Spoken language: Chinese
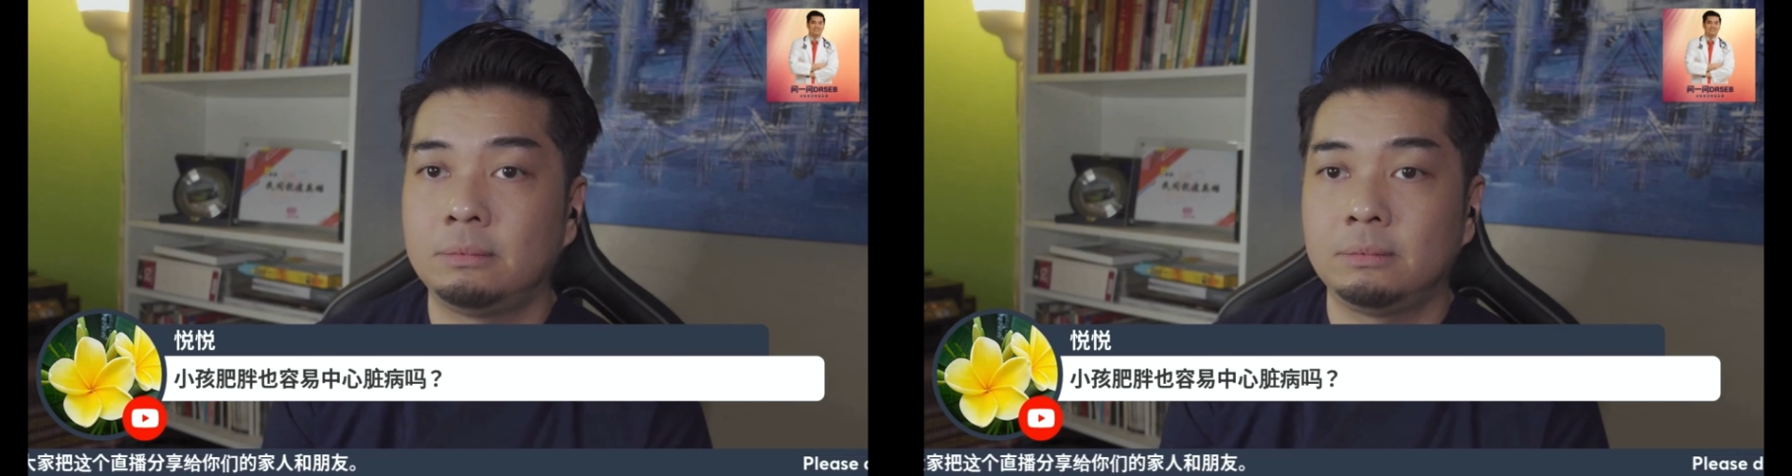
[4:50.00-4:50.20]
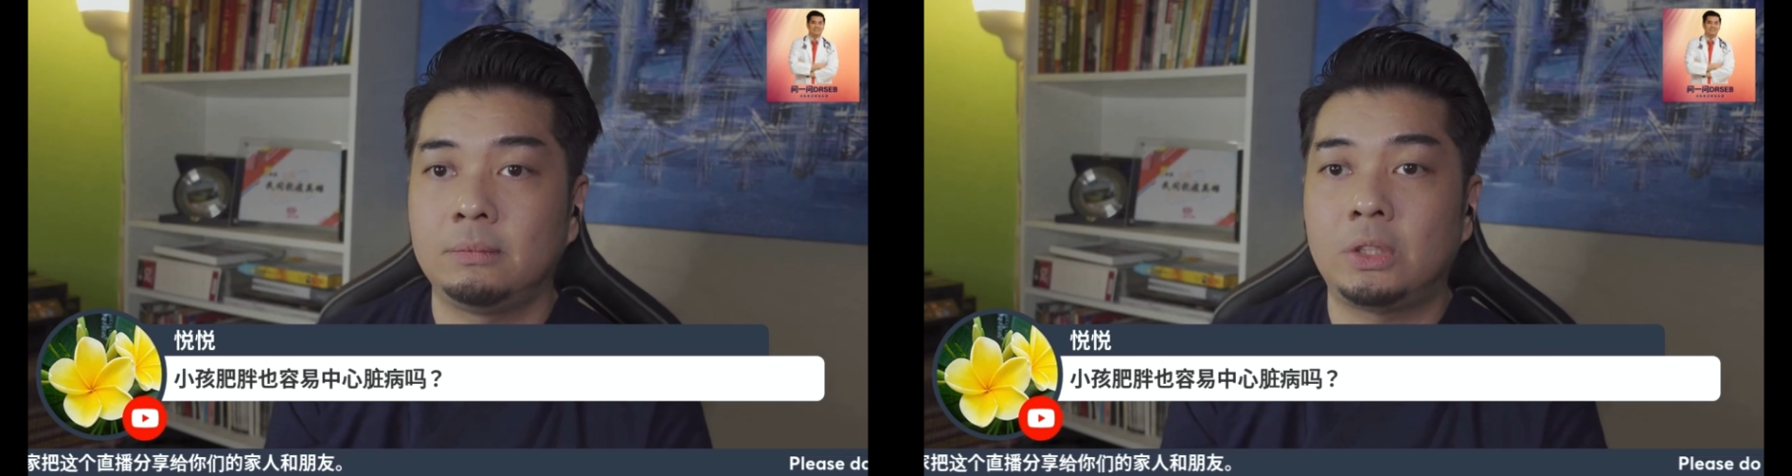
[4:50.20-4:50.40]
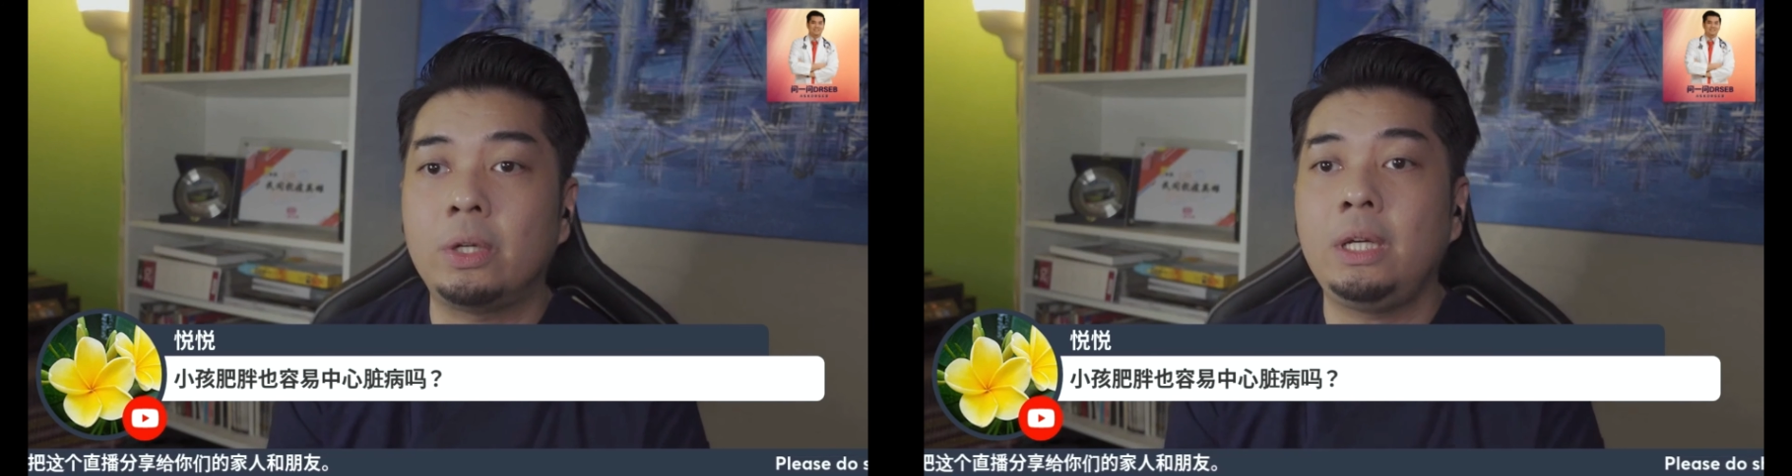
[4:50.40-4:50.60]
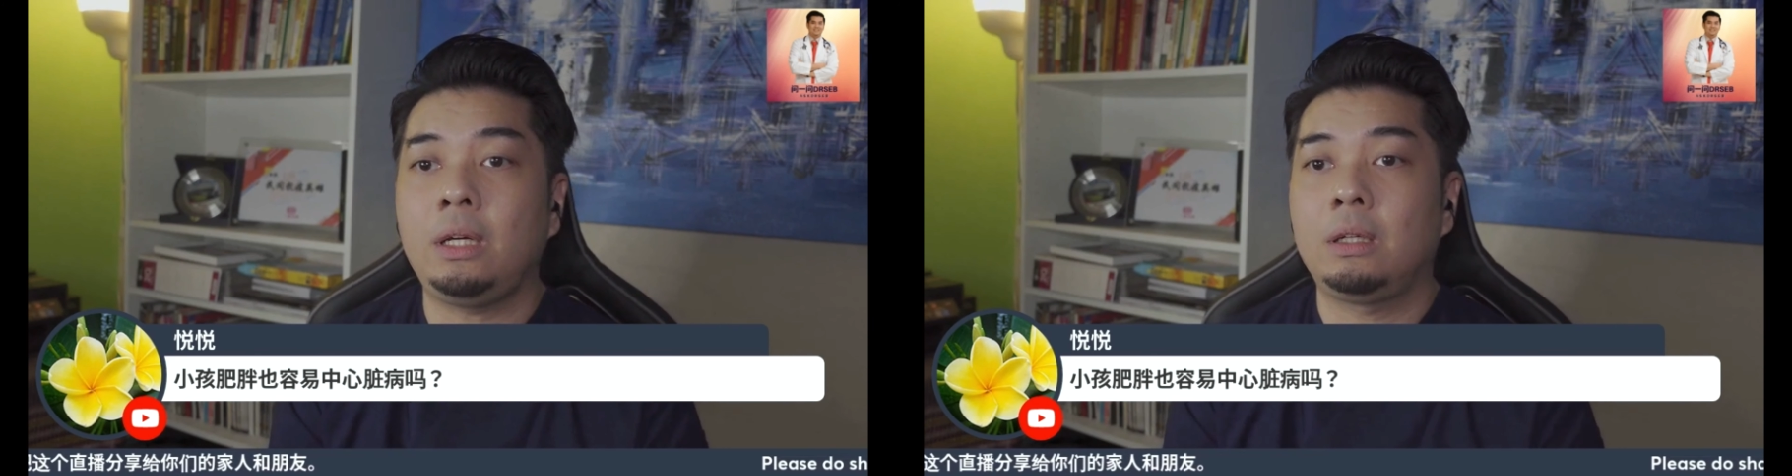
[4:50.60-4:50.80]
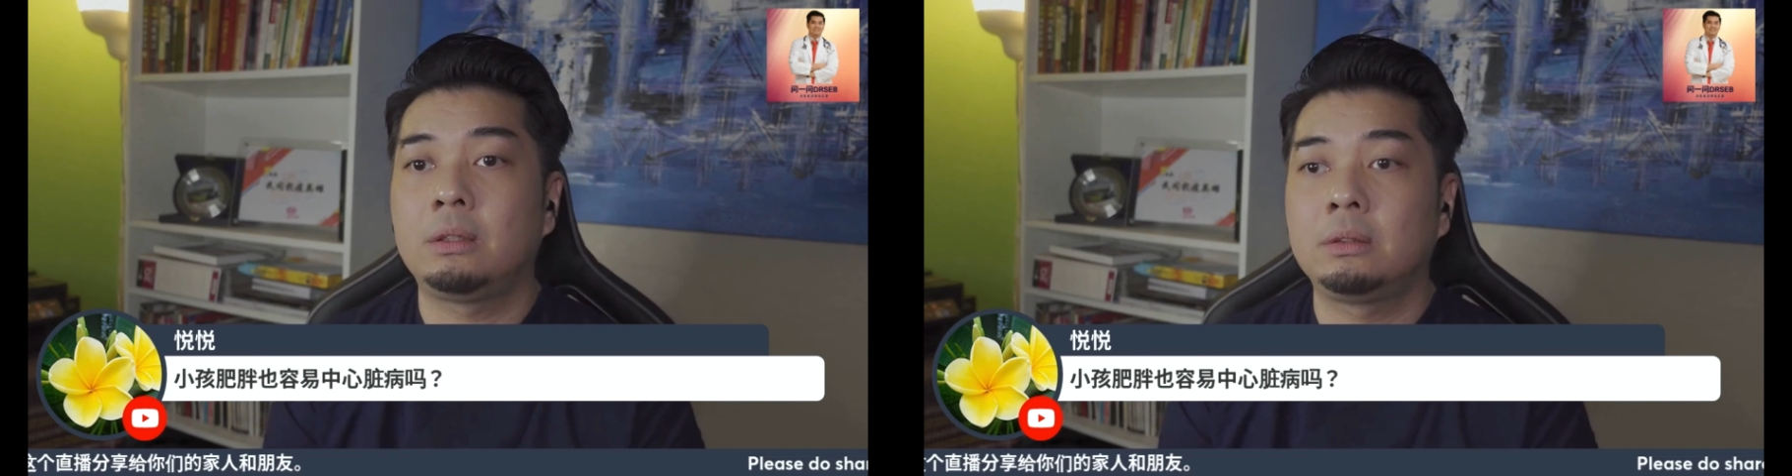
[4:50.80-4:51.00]
所
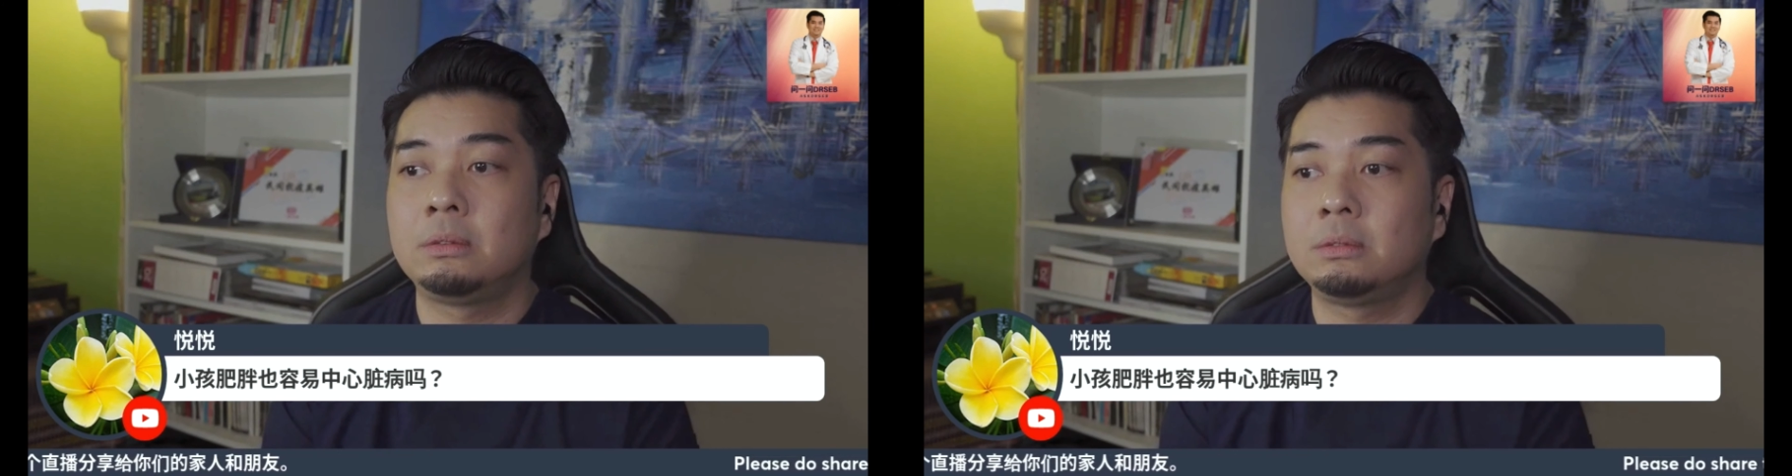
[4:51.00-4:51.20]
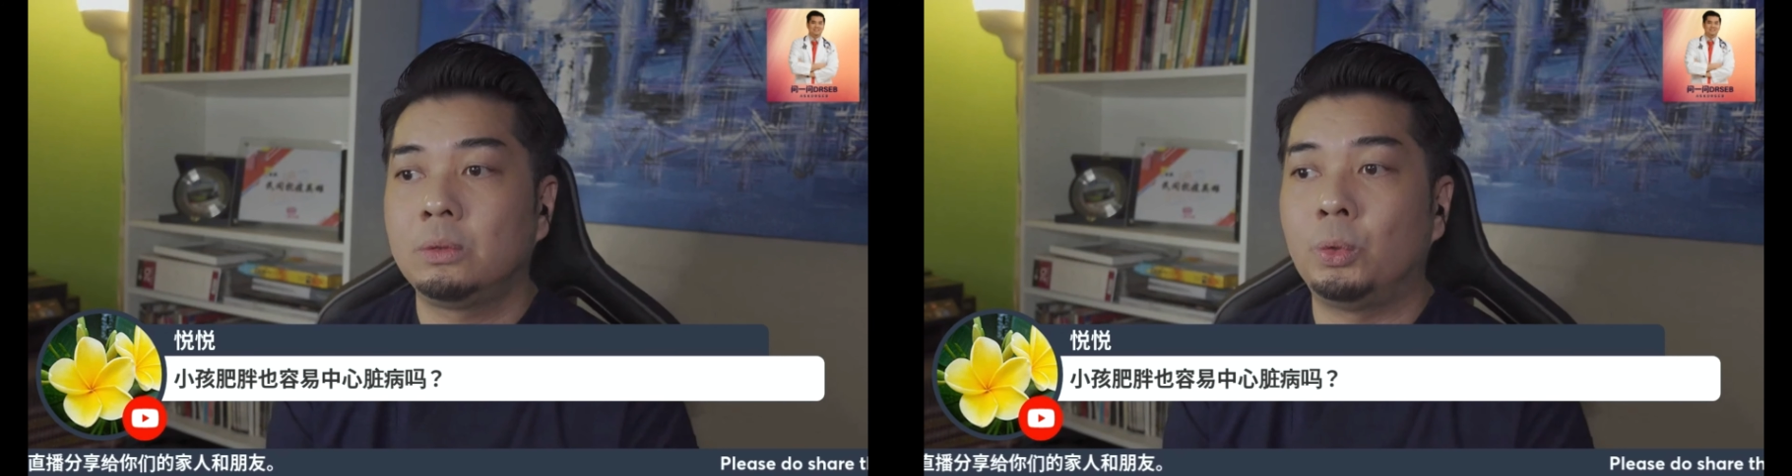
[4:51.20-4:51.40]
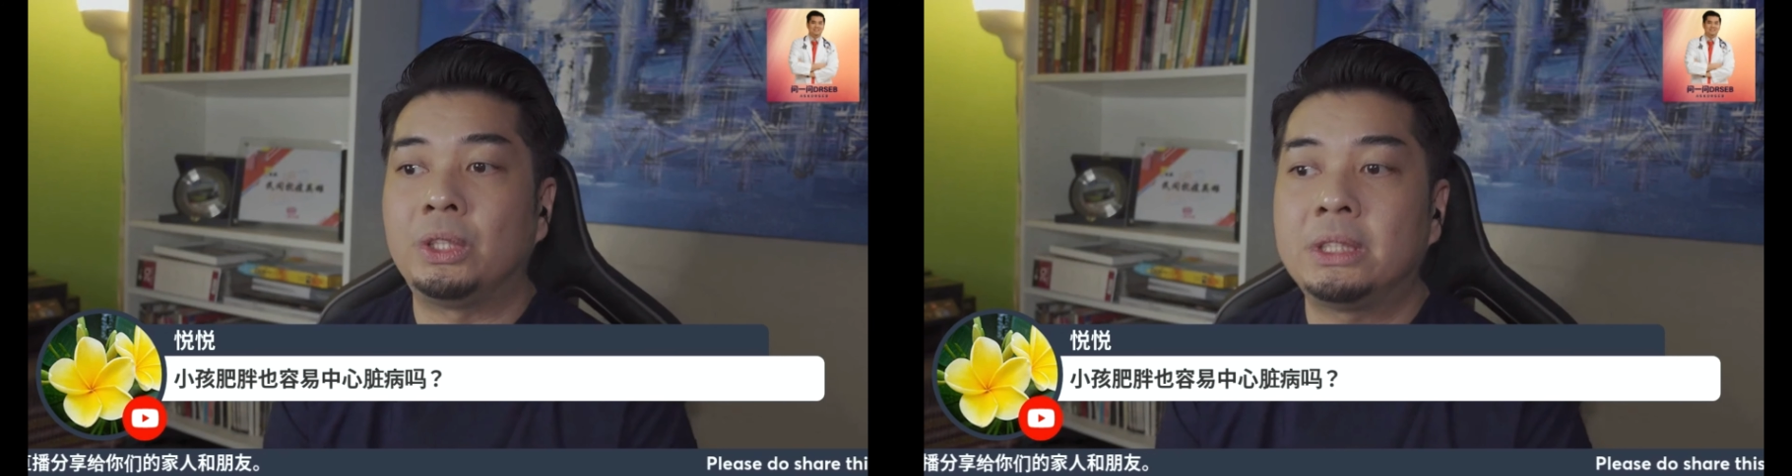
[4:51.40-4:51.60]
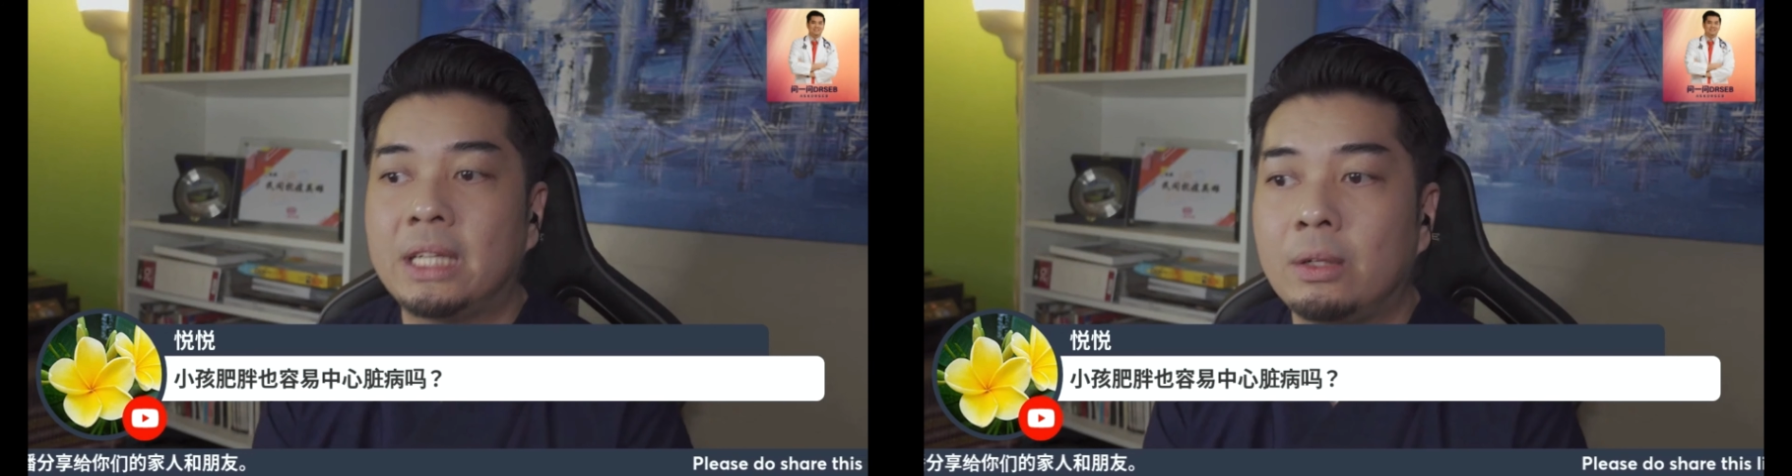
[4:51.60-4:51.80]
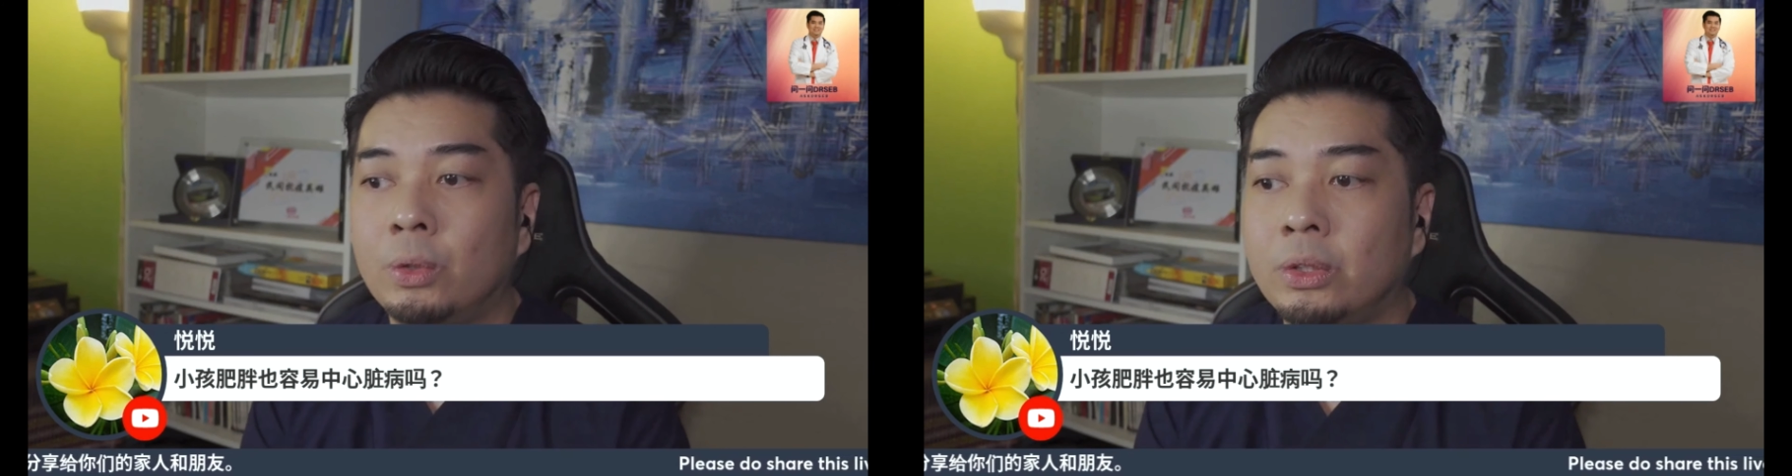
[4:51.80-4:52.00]
以，我
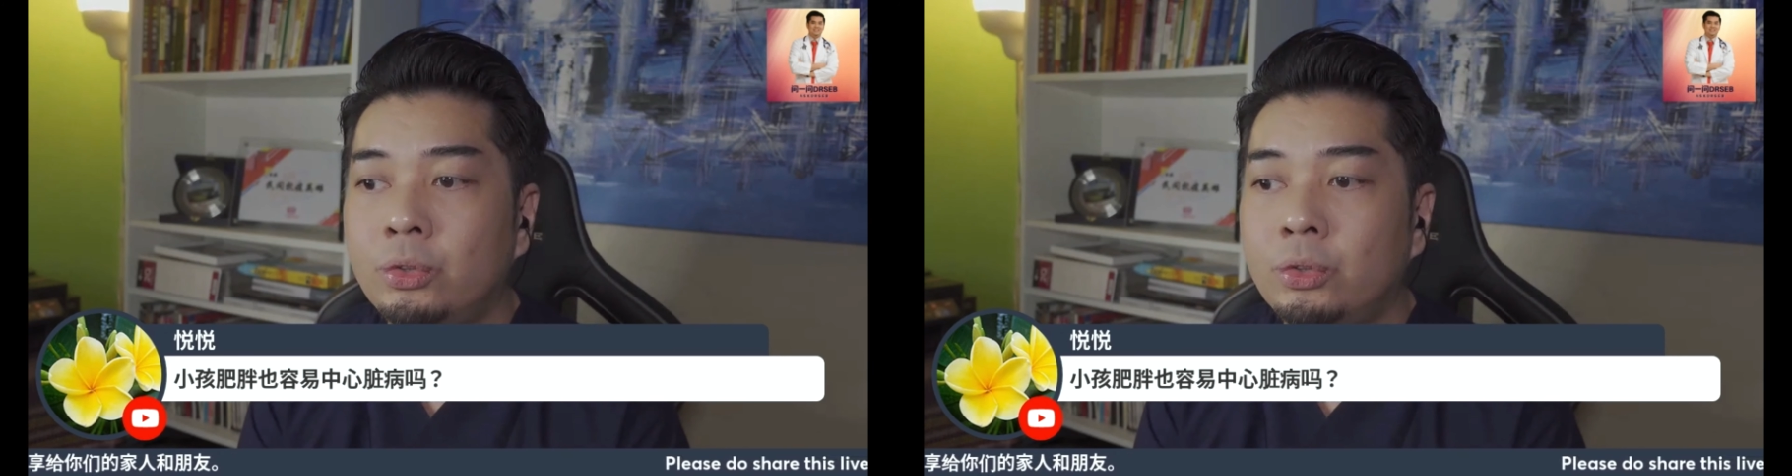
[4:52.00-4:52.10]
上我